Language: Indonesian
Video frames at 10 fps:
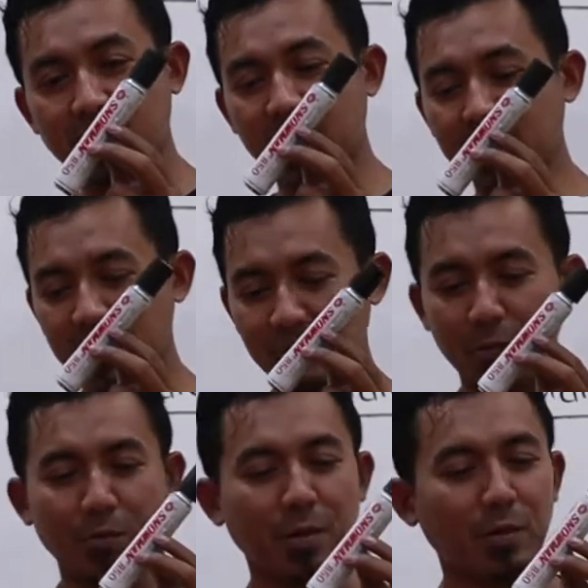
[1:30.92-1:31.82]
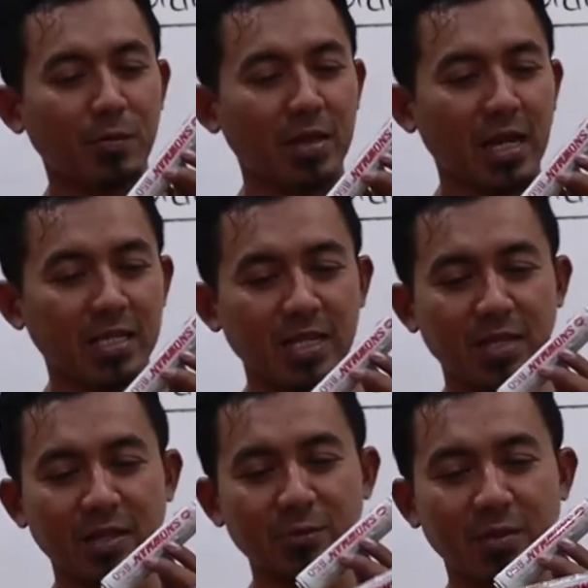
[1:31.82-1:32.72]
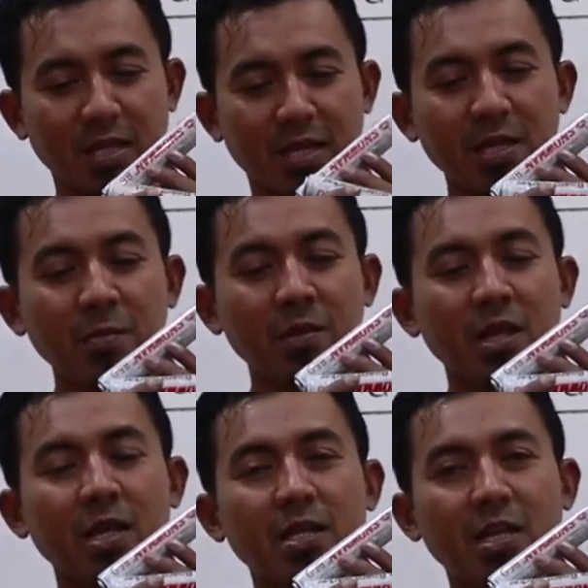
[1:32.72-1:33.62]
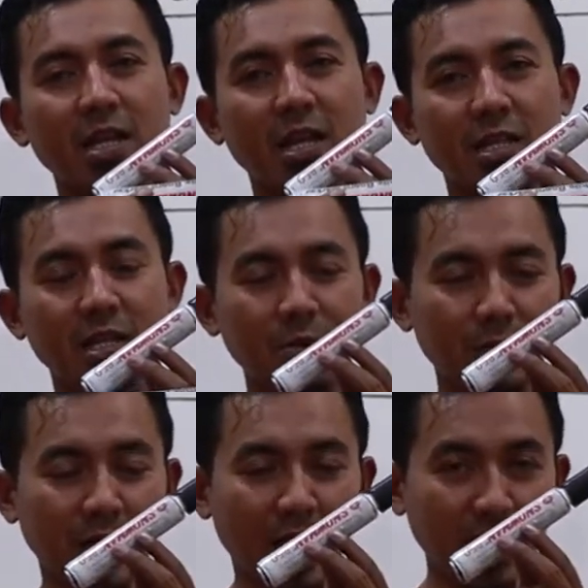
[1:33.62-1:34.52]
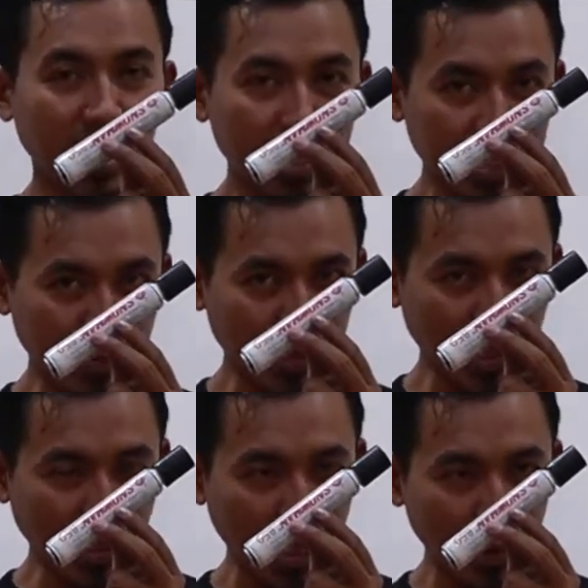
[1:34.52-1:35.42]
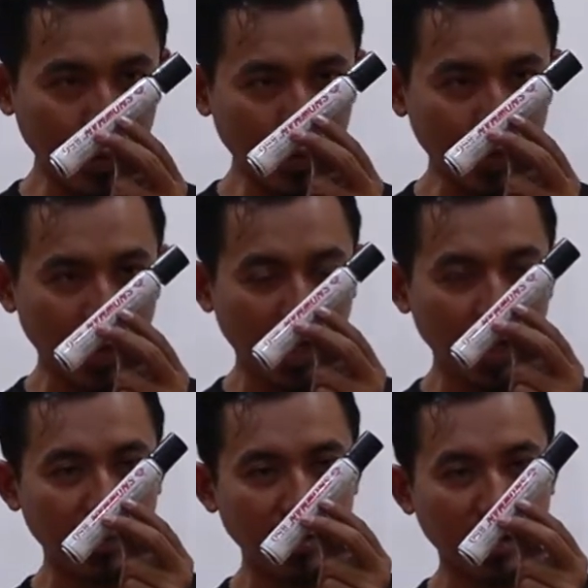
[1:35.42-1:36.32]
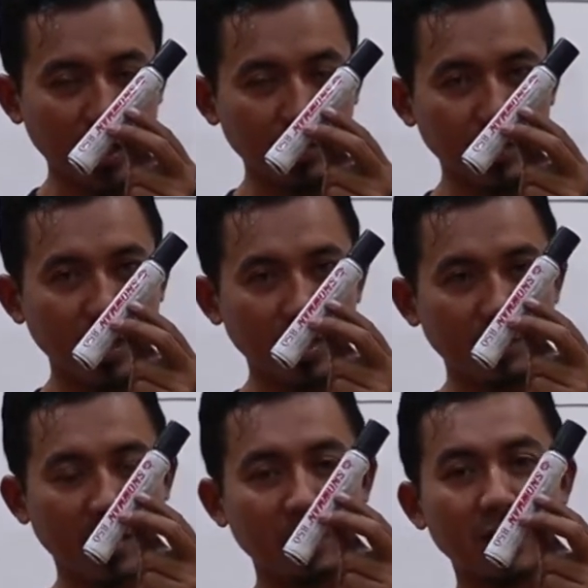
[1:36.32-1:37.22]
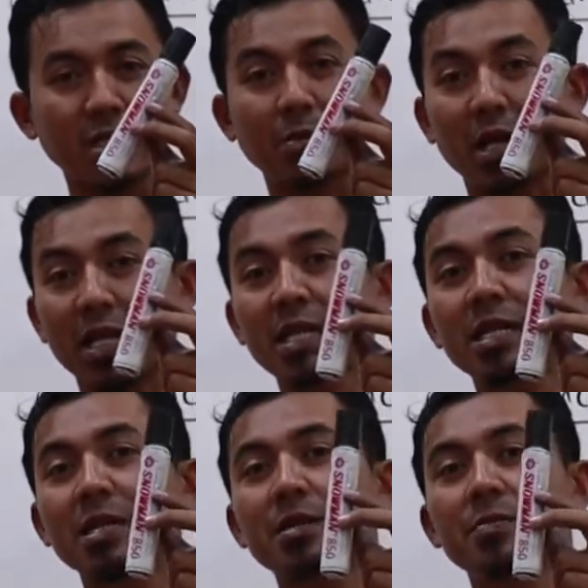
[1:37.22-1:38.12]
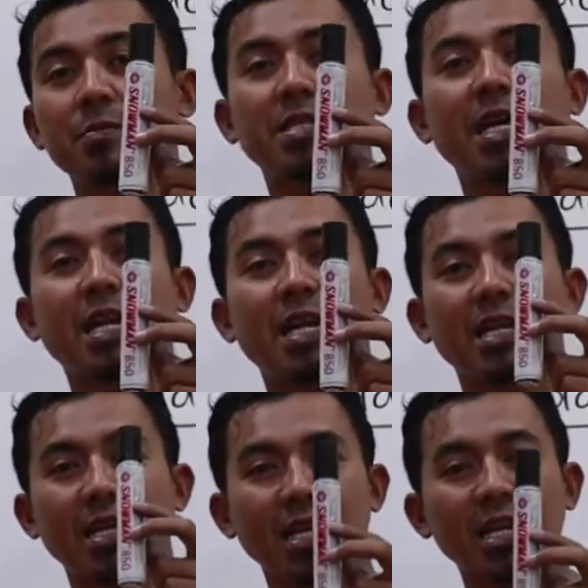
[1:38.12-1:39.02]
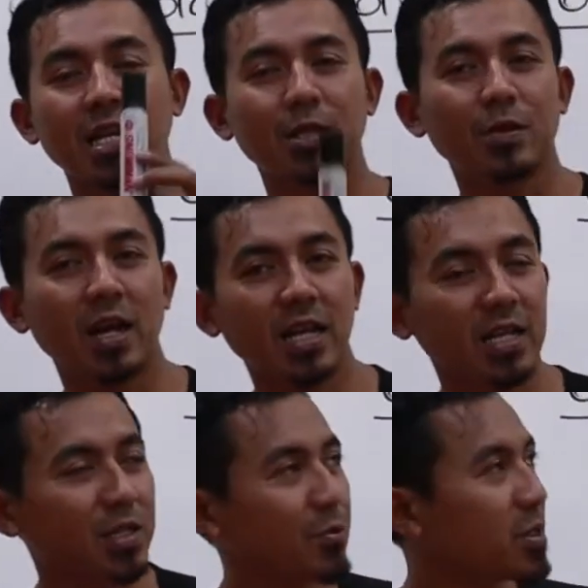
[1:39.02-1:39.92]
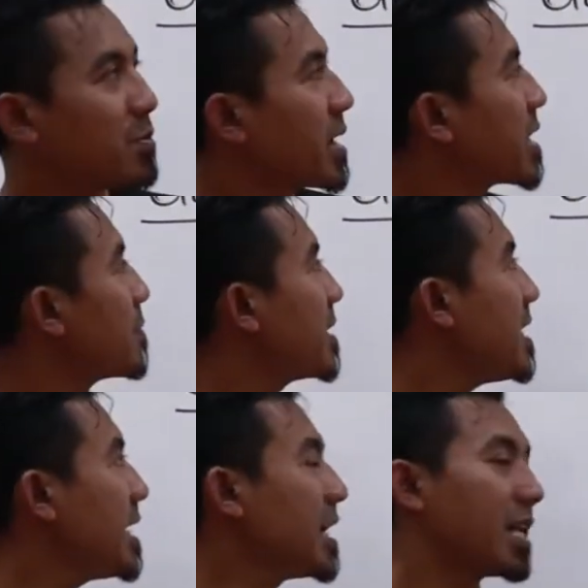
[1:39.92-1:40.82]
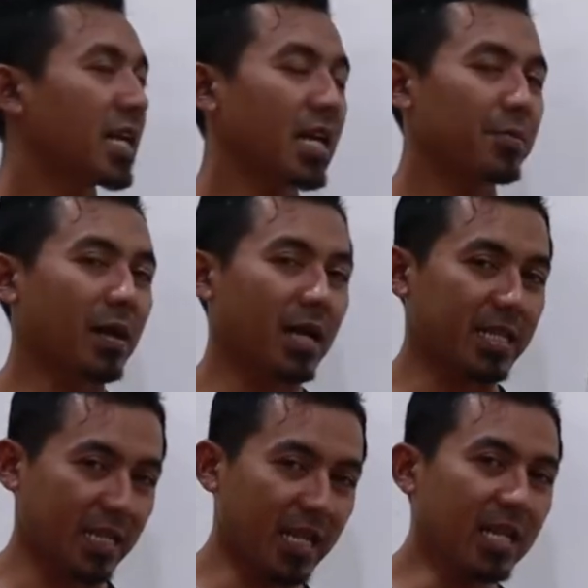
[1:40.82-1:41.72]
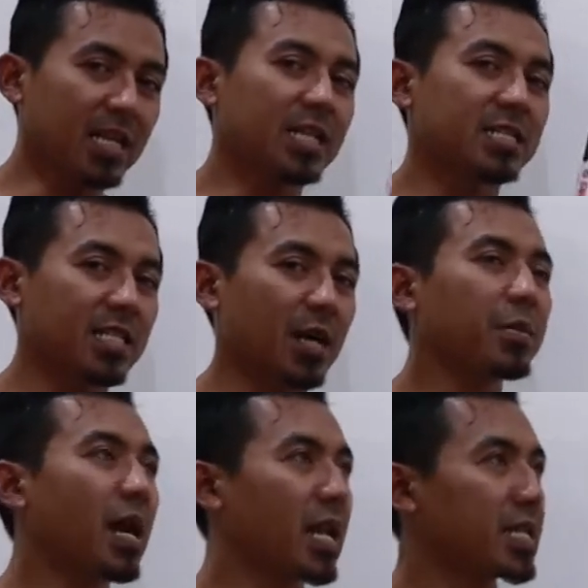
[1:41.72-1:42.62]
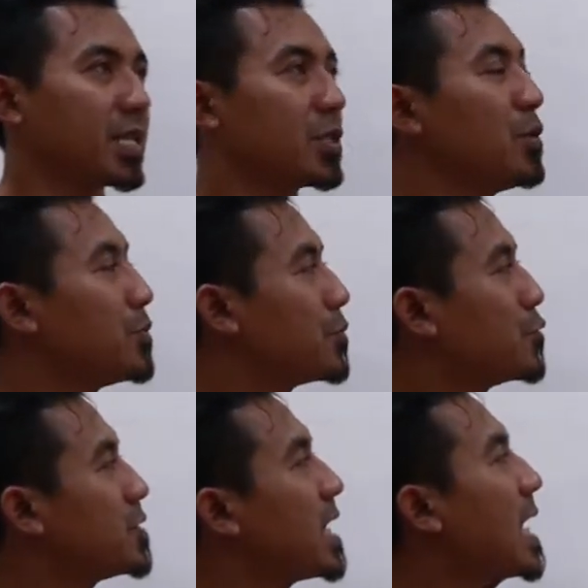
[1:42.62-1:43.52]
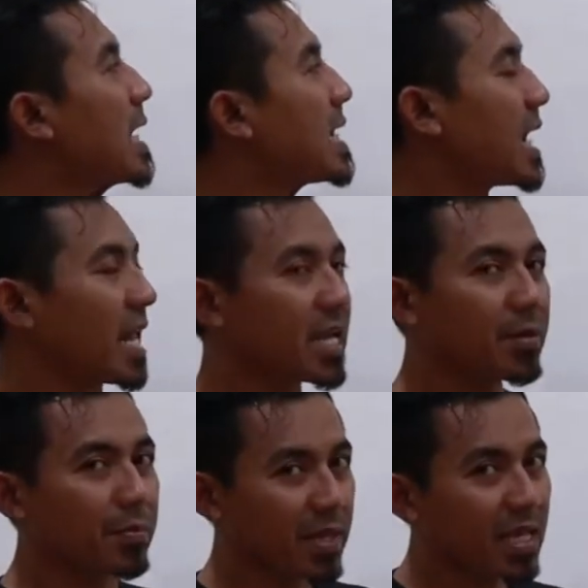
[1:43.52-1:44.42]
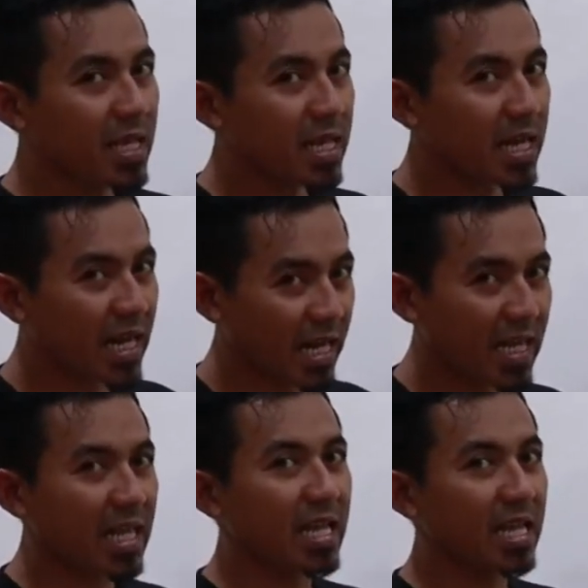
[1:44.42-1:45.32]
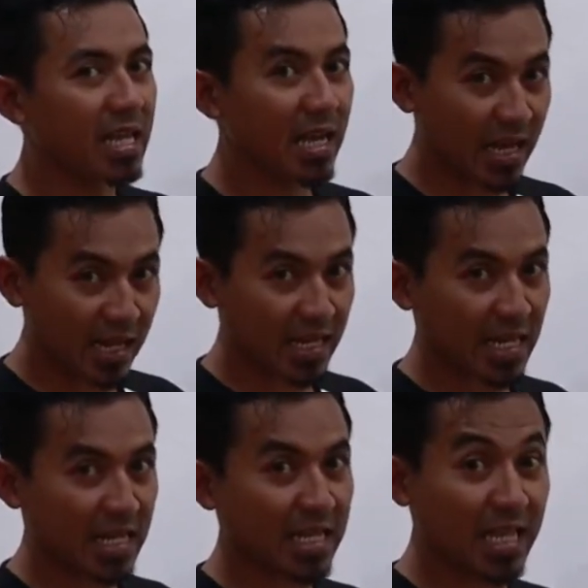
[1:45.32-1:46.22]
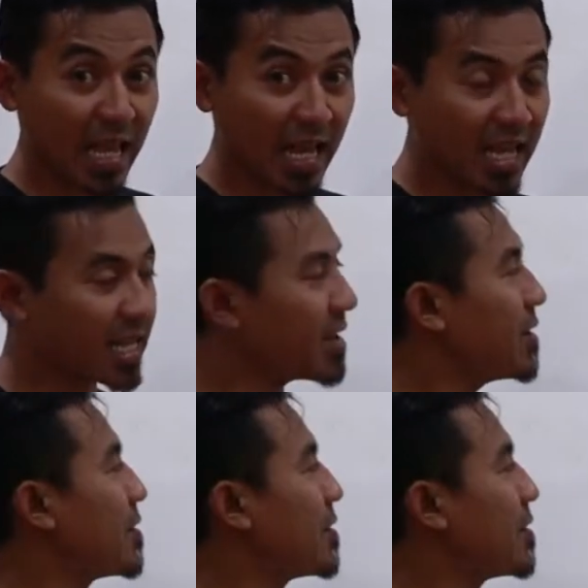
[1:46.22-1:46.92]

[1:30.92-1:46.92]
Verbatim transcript: gitu ya 45 derajat gitu ya seperti ini dia nanti kemiringannya disebutnya satu semakin lama semakin besar semakin besar semakin besar Itulah yang disebut sebagai kemiringan. Makanya setiap garis itu punya nilai kemiringan, gitu ya.